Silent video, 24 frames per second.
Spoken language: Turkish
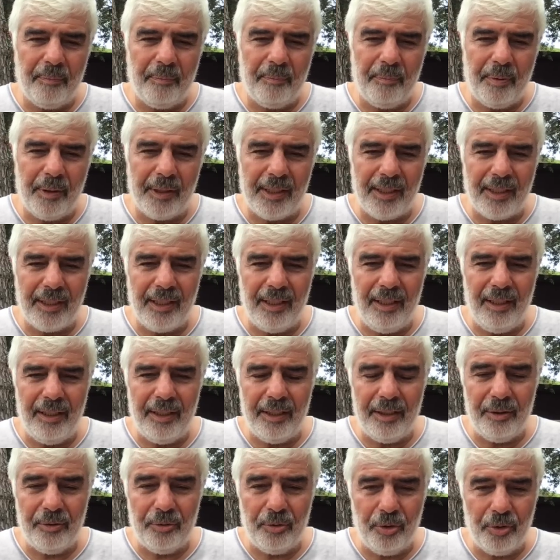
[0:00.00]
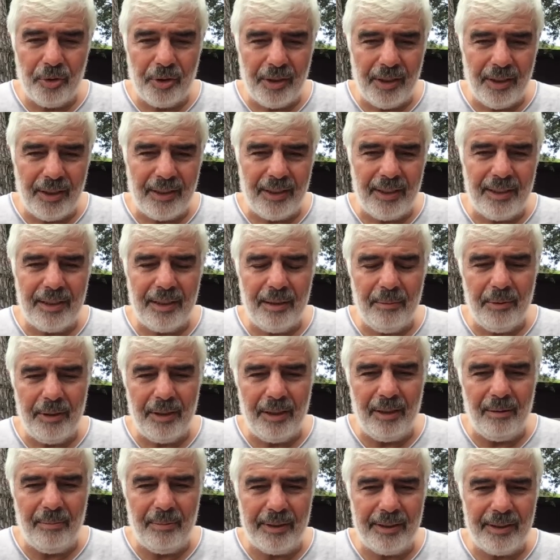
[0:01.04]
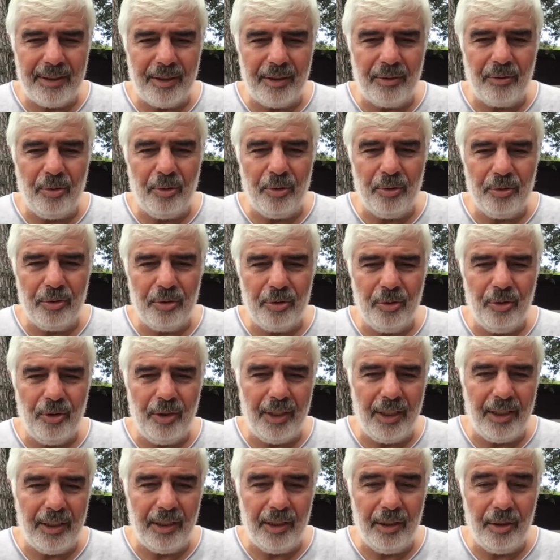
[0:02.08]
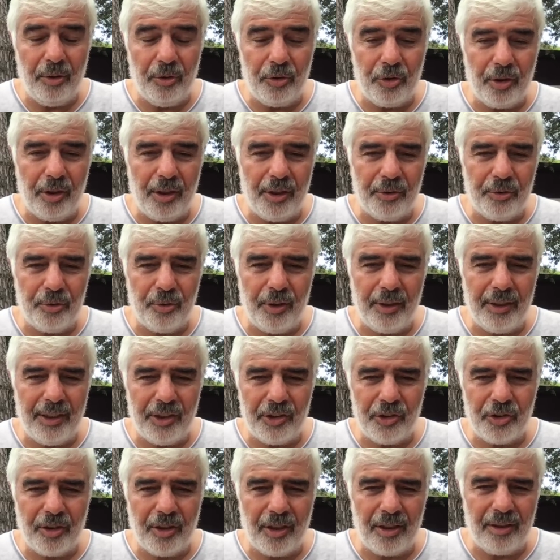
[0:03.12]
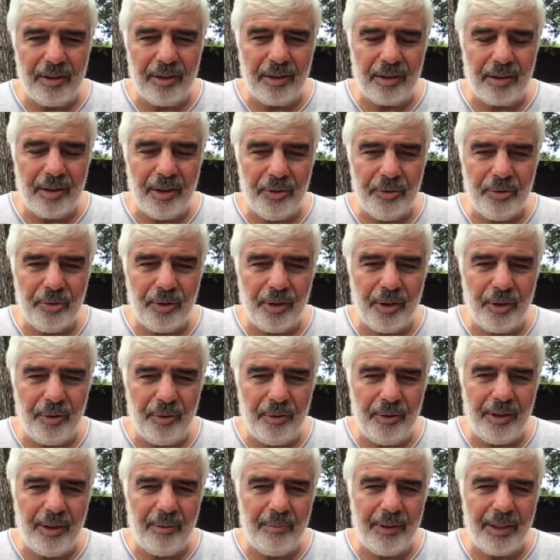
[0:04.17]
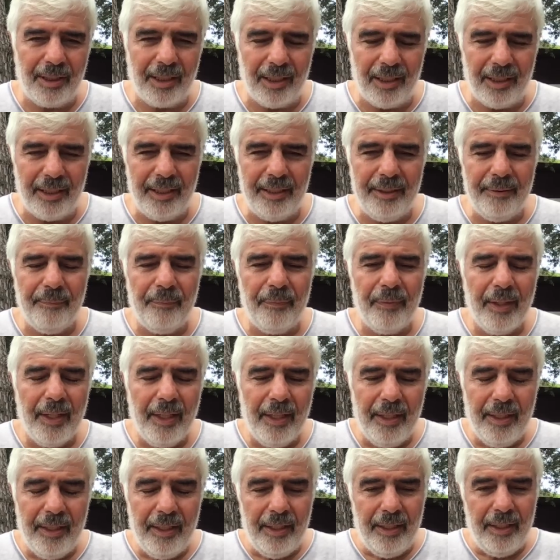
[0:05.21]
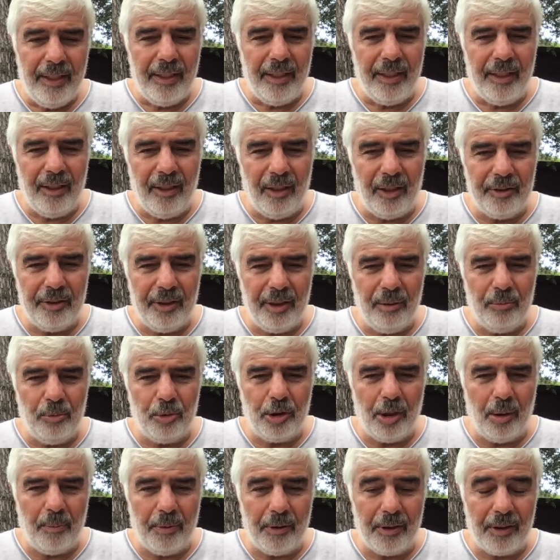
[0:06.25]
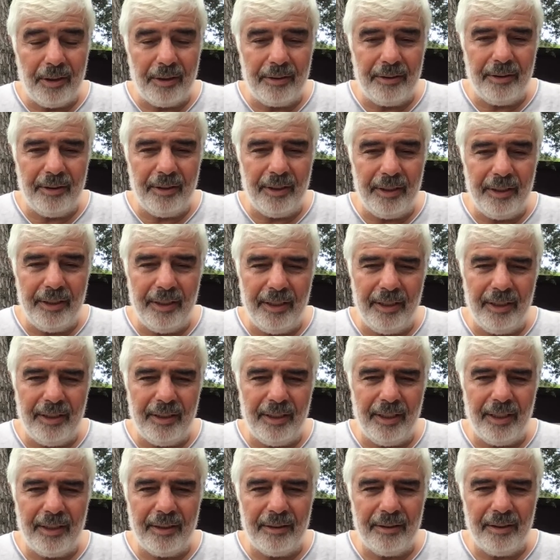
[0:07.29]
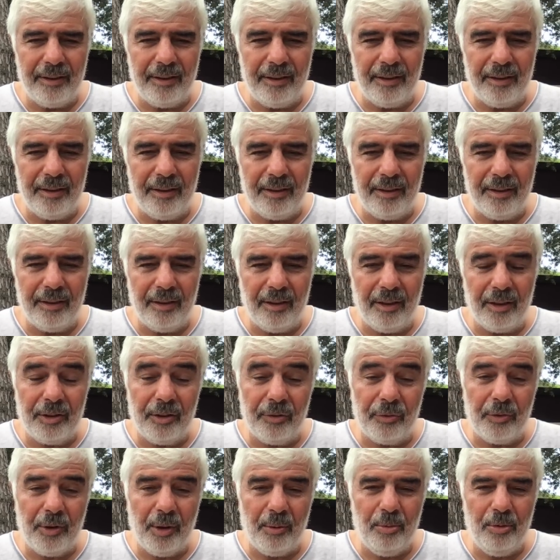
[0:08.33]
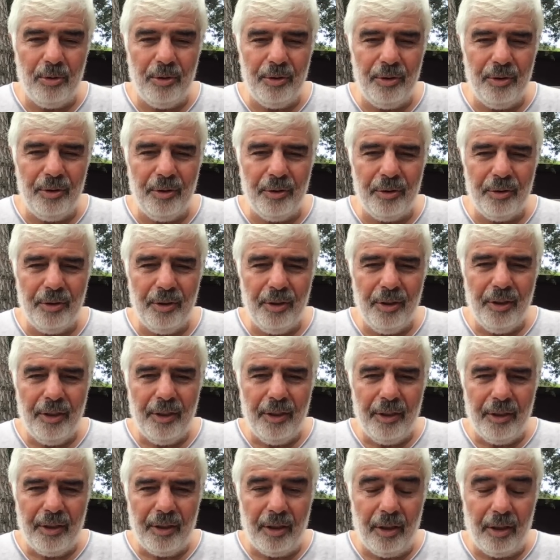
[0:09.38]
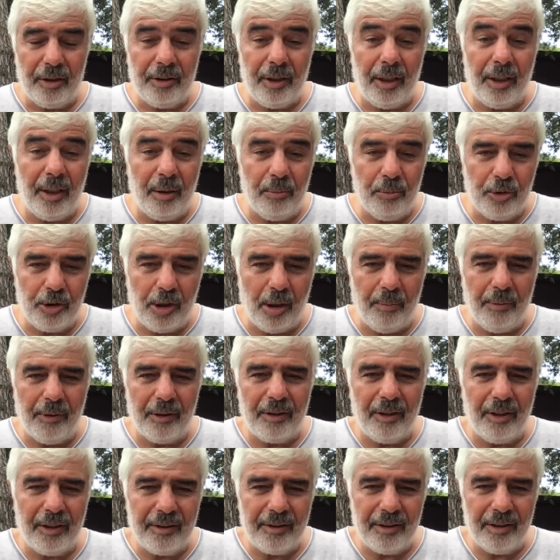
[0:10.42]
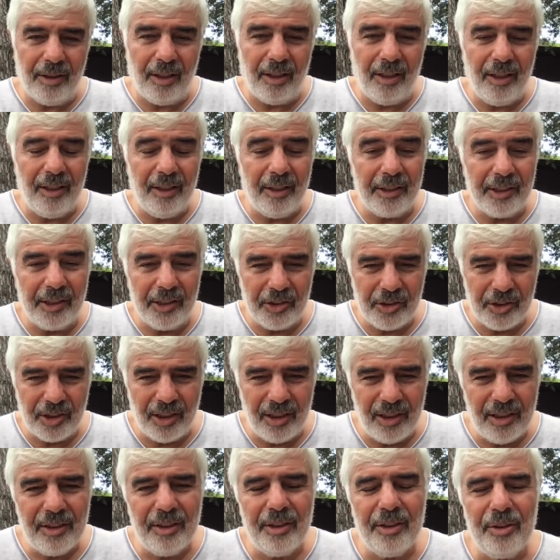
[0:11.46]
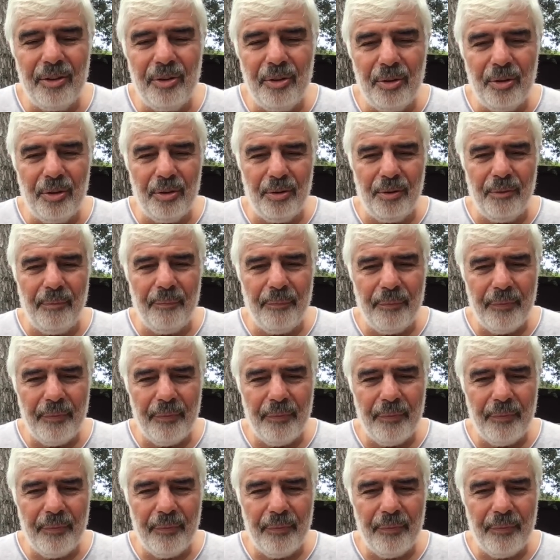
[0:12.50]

PKK'lilerin Türkiye'ye teslim edilmesi konusuyla ilgili Öcalan Suriye'den çıkarıldıktan sonra gündeme gelen e, Adana mutabakatına yeniden e, atıfta bulunuyor. Adana mutabakatı hala geçerlidir diyor.